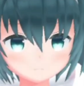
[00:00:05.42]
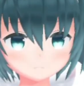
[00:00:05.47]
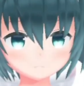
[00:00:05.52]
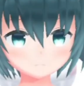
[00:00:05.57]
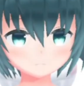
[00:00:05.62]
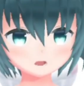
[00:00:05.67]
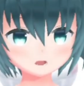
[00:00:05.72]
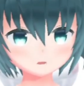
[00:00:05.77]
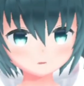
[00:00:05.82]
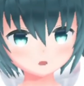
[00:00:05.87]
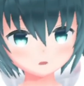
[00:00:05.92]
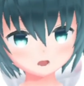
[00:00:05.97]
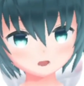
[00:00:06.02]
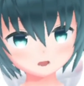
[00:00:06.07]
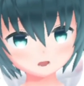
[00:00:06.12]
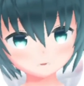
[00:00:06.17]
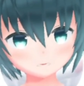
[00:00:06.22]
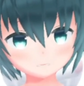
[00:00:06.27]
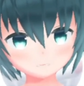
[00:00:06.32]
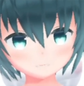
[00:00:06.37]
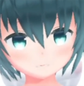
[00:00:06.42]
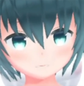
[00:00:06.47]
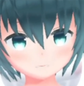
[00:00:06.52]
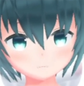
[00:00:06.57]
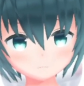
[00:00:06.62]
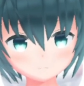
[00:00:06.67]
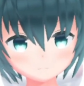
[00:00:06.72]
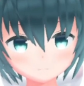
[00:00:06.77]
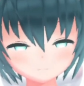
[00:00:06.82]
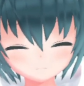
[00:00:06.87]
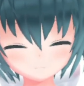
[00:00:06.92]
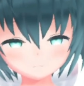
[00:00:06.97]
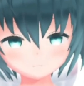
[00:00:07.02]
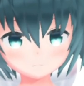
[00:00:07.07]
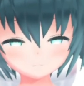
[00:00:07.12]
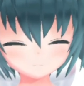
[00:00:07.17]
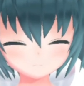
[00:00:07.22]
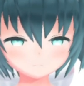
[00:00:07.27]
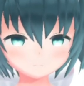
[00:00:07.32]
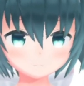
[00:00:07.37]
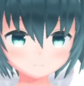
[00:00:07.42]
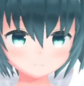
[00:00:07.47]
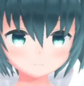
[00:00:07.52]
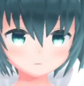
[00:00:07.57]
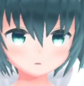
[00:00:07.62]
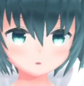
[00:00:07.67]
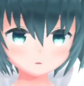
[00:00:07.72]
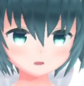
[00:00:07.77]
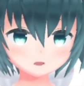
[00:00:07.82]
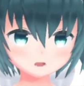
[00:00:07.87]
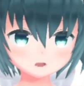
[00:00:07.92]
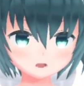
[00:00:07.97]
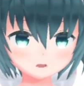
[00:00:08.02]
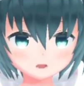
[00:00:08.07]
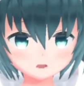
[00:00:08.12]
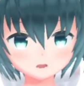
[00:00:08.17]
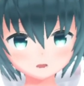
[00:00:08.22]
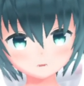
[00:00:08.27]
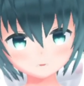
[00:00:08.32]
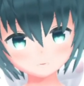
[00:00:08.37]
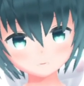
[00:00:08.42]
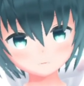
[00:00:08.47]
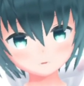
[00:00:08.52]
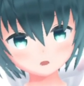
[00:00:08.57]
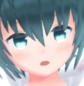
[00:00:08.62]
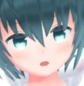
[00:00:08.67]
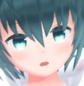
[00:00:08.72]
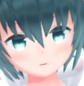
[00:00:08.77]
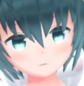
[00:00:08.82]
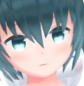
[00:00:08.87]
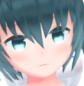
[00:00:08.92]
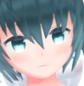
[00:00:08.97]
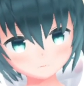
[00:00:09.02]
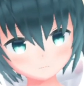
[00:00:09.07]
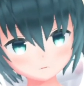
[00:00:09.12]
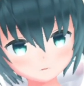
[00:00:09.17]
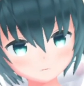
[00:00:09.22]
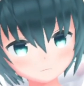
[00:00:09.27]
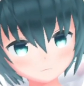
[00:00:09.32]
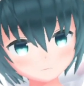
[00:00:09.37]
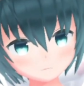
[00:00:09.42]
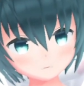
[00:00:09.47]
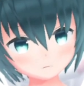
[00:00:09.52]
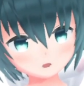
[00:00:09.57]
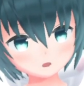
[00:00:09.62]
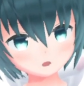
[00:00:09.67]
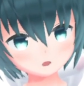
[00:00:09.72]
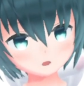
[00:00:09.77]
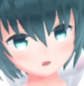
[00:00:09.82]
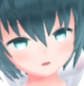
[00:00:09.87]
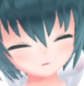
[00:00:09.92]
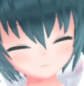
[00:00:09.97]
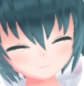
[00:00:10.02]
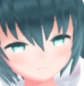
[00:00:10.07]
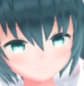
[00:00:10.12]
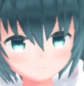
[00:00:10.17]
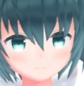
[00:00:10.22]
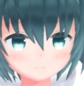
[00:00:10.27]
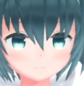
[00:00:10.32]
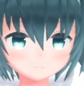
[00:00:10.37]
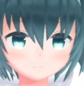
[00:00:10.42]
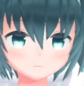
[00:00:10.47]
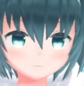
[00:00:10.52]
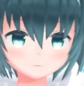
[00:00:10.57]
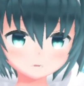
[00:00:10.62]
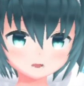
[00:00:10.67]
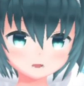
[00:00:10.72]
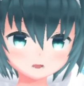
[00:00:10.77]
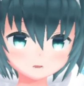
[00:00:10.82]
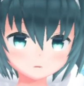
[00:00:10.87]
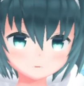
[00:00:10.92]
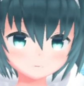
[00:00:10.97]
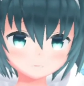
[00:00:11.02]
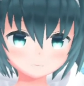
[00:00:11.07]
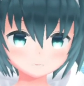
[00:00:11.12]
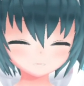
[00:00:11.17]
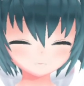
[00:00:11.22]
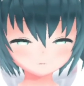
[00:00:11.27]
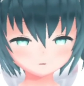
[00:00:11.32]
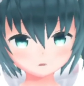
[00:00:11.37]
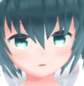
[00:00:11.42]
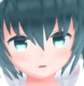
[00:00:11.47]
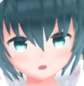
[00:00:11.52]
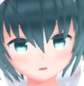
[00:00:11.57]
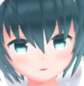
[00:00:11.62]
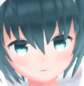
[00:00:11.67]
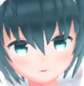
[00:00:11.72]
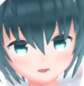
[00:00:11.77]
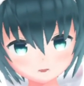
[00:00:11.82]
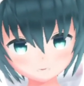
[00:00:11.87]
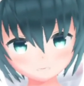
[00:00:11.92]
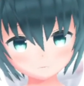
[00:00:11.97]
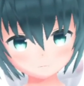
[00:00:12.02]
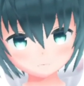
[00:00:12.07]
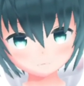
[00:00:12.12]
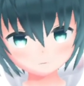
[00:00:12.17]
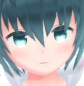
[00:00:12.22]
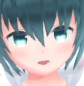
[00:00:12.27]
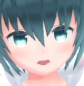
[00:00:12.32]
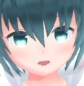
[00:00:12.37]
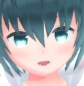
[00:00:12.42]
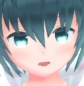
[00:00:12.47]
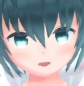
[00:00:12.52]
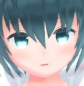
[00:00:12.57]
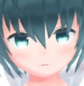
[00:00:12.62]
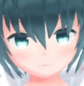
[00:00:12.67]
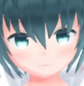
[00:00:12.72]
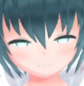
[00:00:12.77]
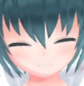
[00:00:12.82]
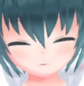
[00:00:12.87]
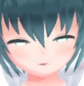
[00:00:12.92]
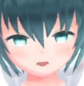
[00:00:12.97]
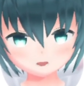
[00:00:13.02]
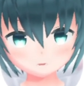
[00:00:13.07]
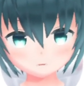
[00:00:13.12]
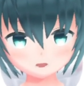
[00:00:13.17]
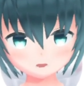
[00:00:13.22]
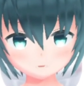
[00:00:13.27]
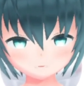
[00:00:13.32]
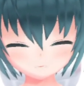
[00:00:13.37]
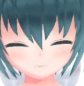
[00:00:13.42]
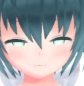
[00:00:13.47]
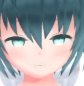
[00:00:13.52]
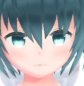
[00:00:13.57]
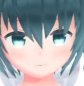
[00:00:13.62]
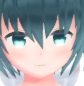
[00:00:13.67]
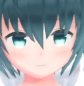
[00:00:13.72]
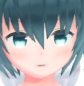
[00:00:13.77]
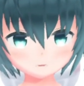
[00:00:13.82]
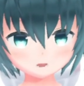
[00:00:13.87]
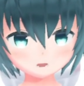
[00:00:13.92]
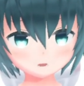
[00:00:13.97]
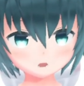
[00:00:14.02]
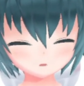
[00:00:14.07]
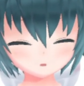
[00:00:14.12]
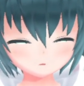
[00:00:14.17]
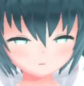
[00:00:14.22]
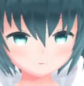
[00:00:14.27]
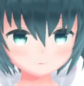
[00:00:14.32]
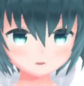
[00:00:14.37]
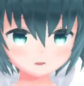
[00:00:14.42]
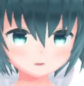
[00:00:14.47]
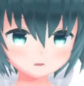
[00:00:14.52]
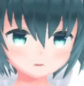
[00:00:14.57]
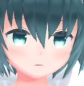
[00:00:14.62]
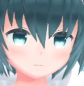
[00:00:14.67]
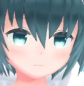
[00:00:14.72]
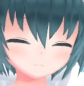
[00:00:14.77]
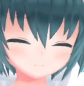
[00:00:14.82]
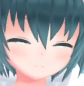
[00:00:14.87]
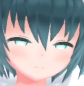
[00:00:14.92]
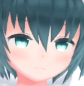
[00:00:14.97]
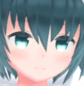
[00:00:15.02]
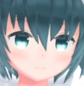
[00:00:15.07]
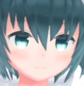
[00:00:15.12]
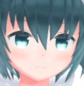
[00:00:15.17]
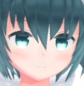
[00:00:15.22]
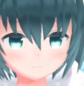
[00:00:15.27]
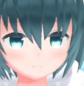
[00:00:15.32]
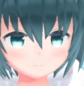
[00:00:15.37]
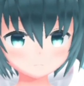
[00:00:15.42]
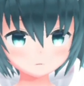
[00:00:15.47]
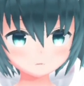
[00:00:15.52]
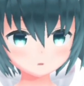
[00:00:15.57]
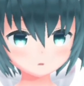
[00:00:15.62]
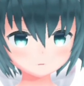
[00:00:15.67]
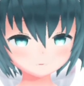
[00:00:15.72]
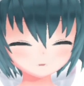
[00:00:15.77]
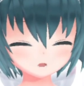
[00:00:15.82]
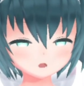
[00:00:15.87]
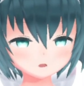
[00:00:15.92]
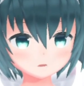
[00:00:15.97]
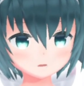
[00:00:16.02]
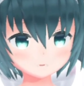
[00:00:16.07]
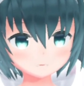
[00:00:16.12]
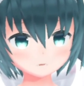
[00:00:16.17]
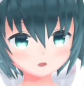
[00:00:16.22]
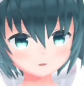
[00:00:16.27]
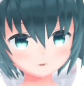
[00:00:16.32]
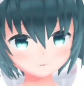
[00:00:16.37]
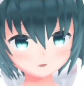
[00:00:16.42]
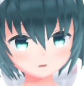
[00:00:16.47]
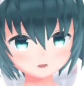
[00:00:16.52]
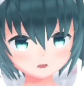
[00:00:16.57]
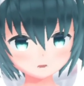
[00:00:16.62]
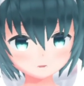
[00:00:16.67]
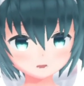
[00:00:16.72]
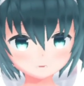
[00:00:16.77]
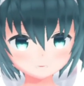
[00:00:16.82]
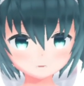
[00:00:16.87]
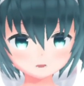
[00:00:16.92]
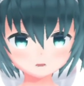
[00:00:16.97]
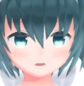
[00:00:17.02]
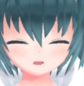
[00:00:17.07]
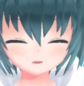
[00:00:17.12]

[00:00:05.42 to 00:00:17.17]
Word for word: こんにちは、ガクです。今日はバーチャルボックスの使い方を実際に ウィンドウズテン の使用版を入れながら説明したいと思います。この動画の方法を使えば